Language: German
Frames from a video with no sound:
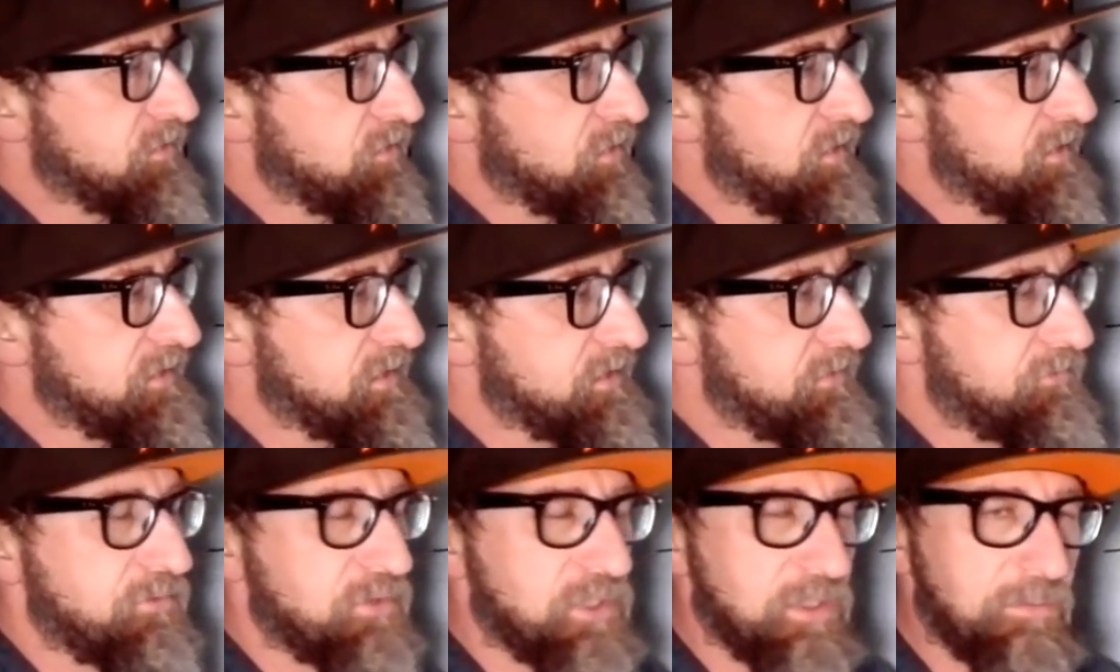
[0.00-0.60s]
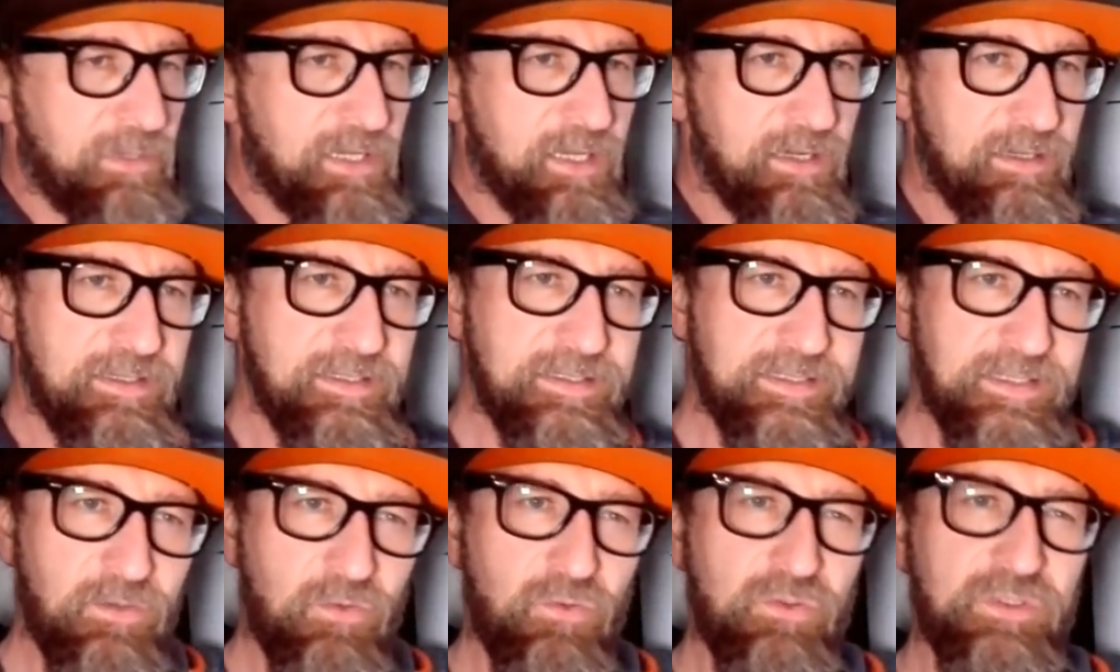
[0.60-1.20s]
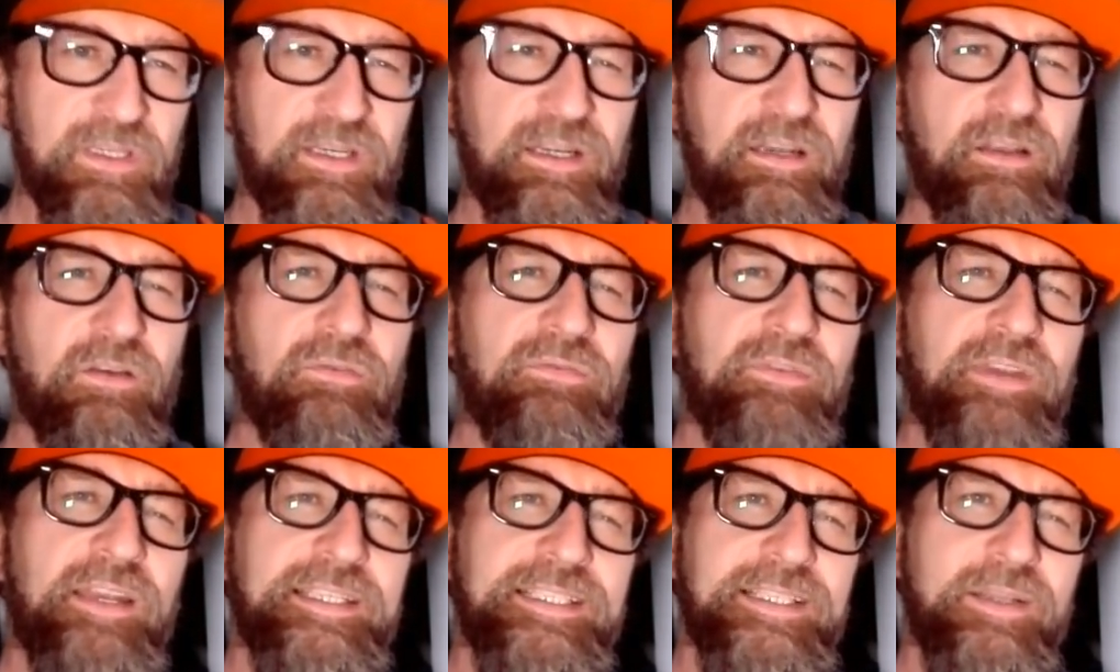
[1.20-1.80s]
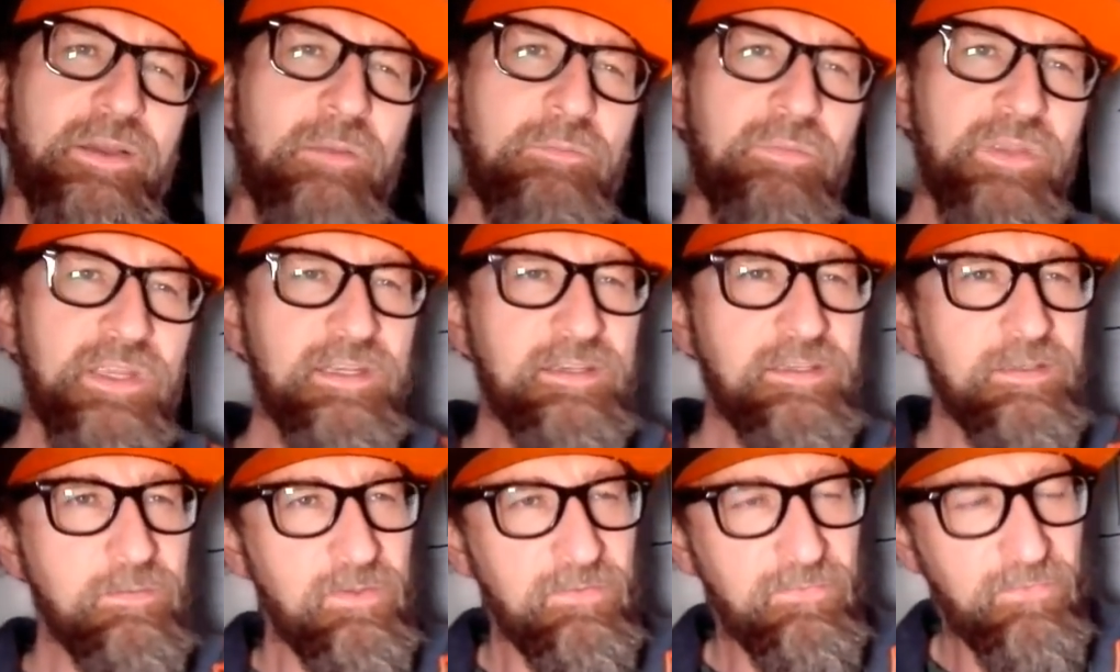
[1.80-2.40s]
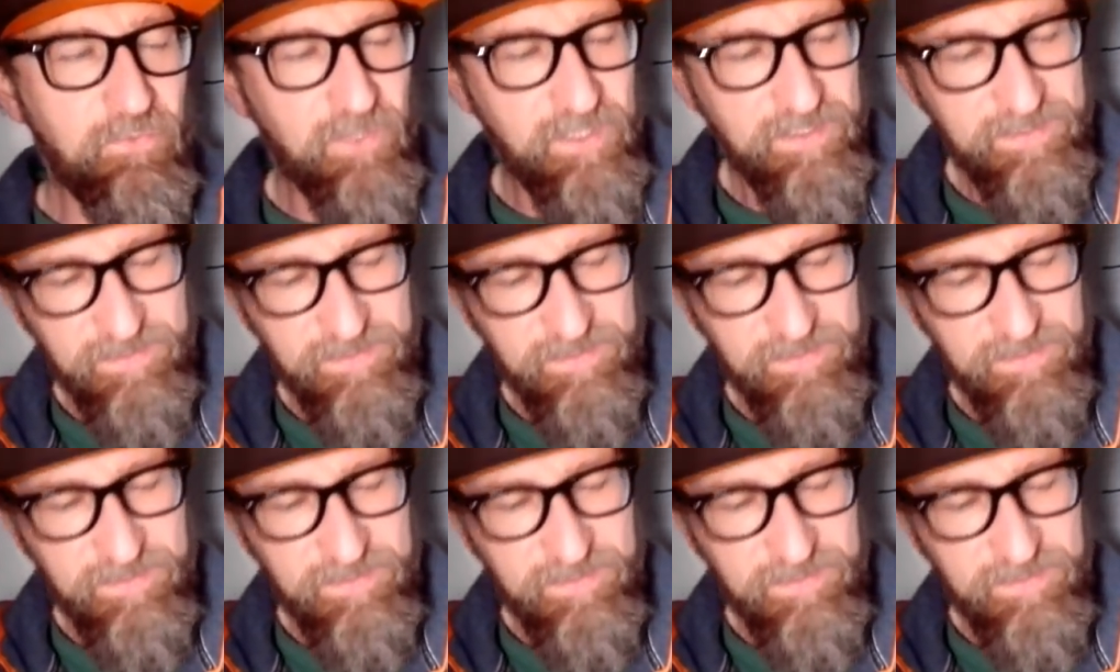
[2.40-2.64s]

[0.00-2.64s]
sondern sie wird am Kanister runterlaufen lassen. Aber bitte, bevor